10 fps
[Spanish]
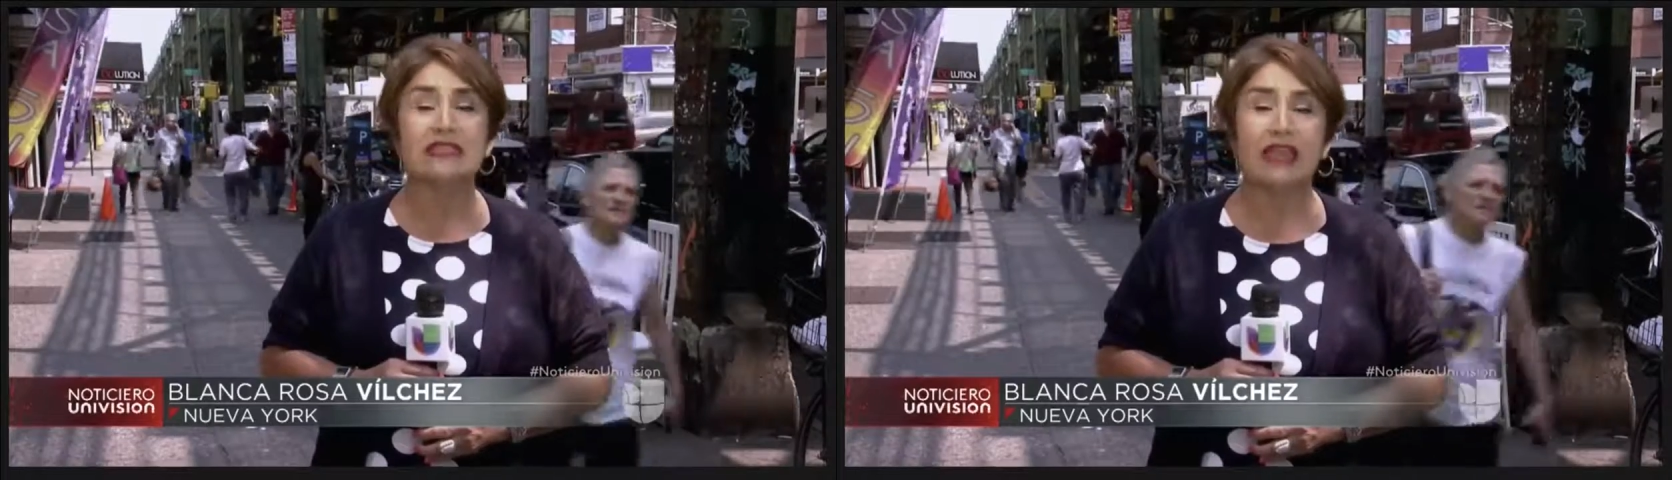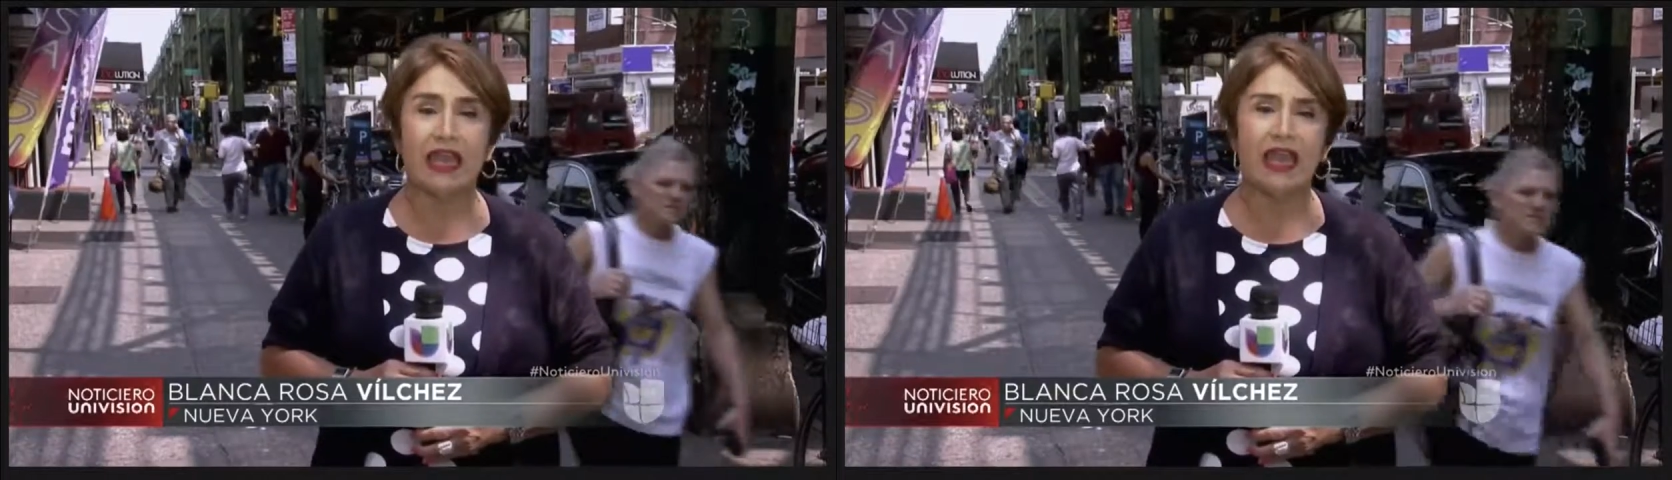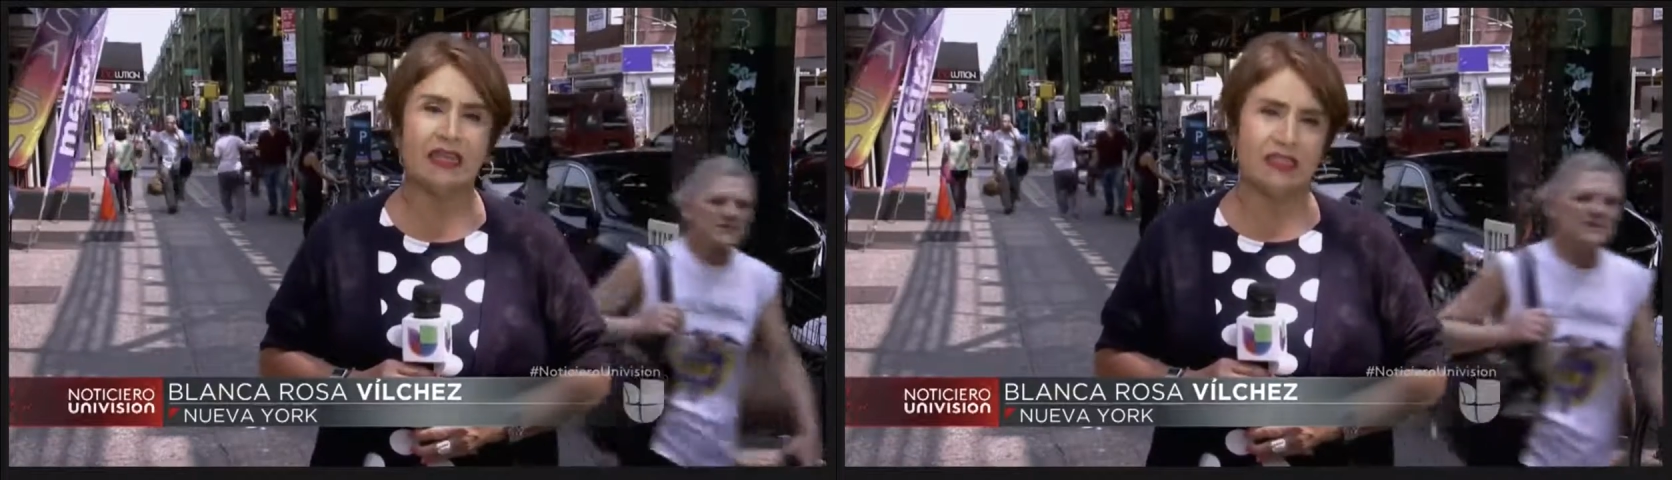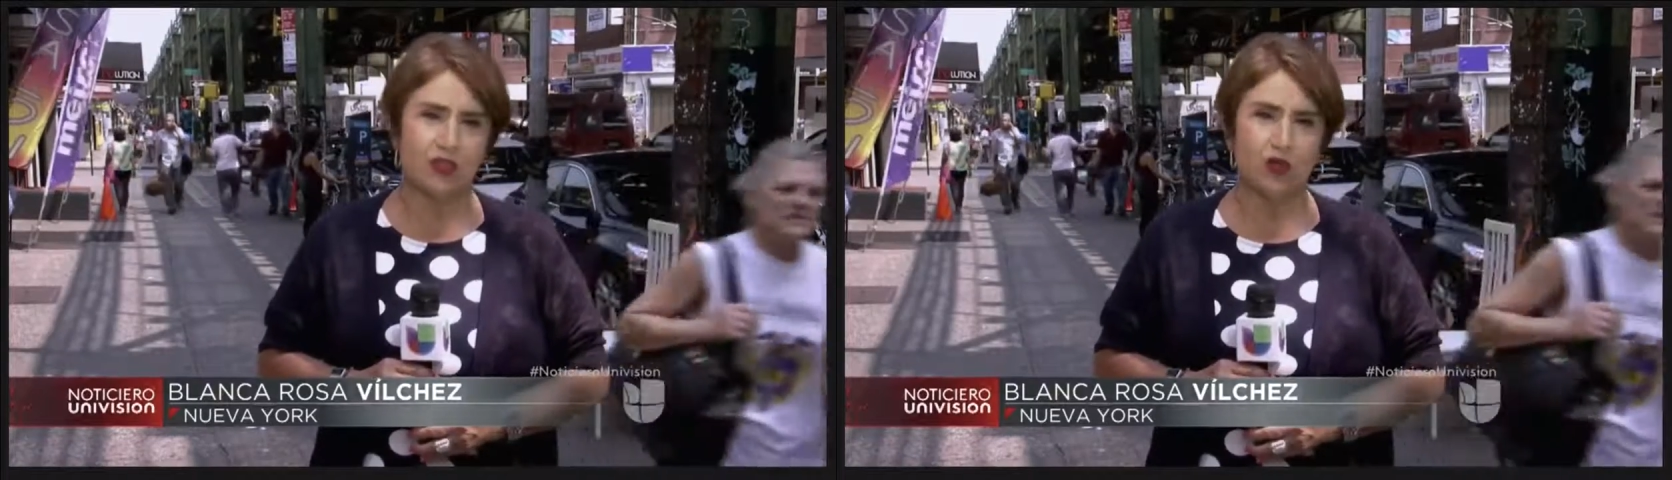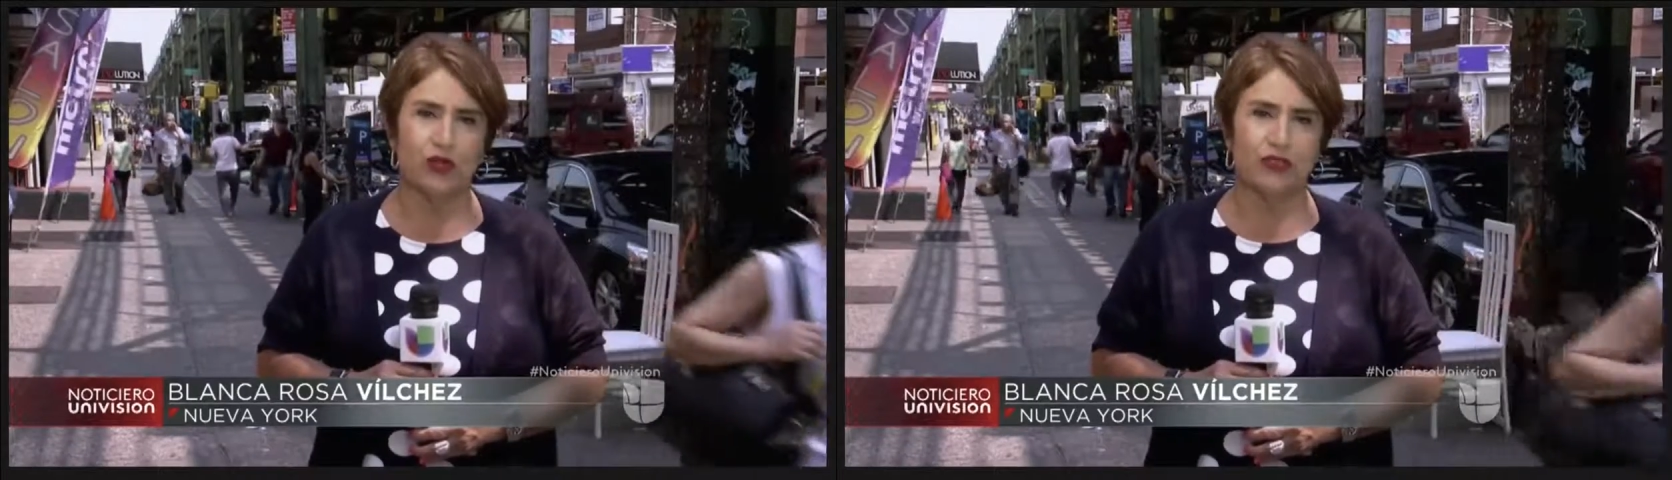legales
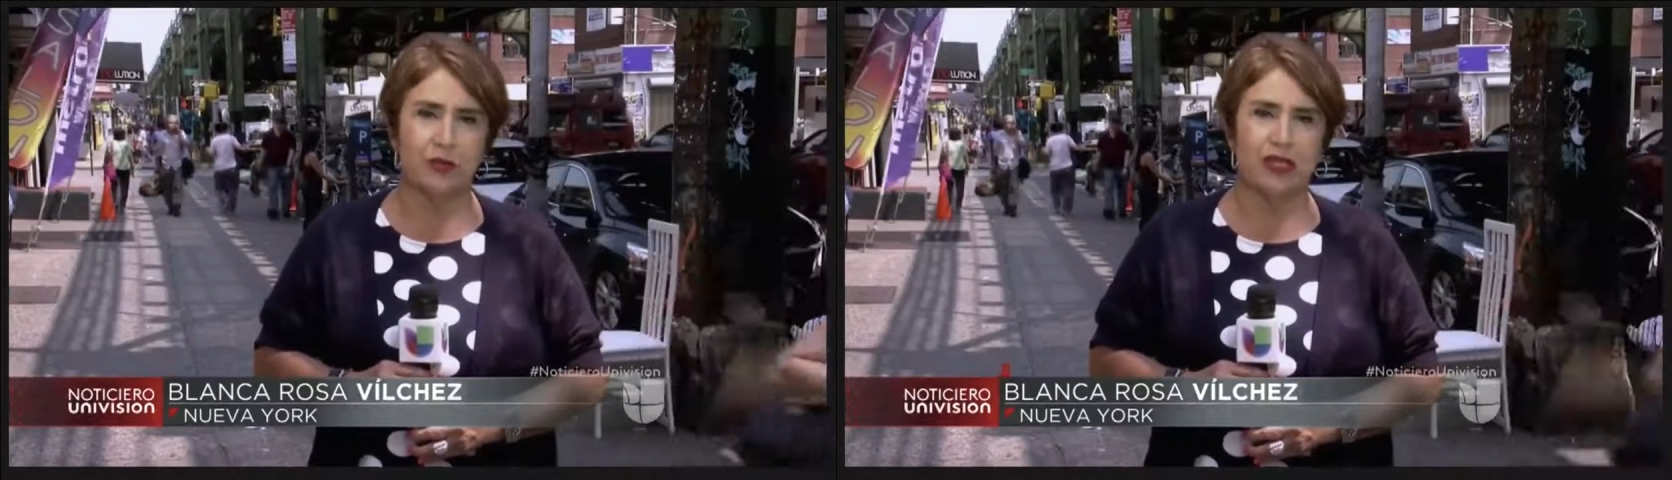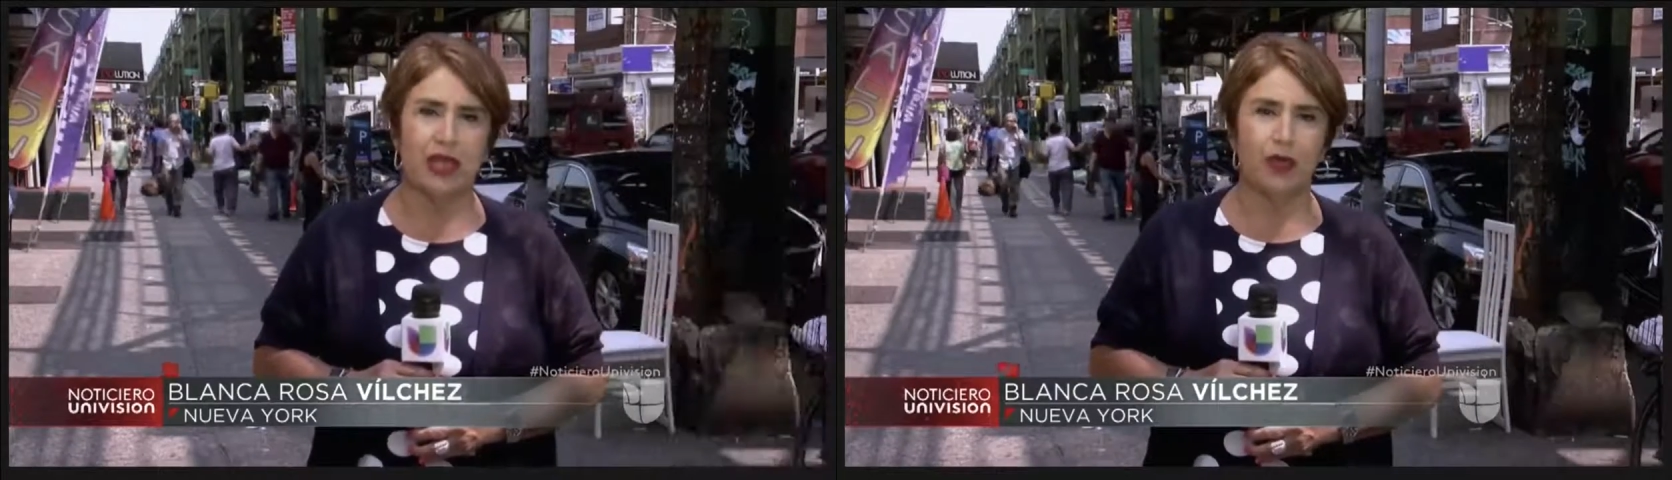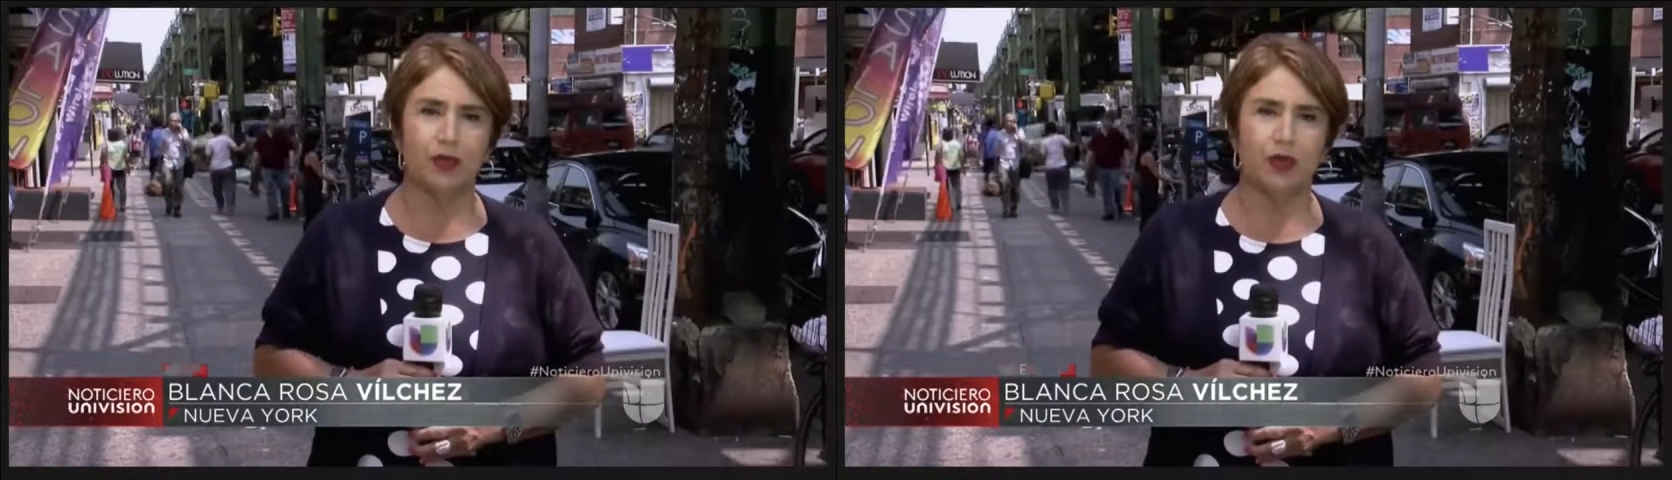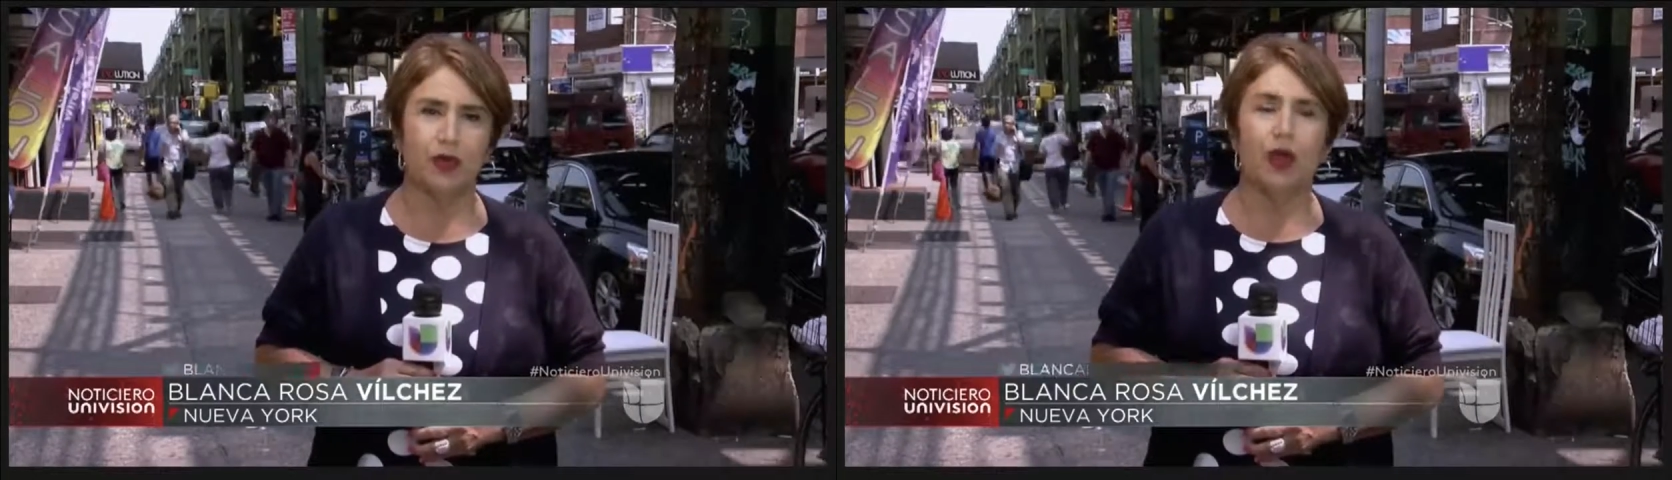no han terminado.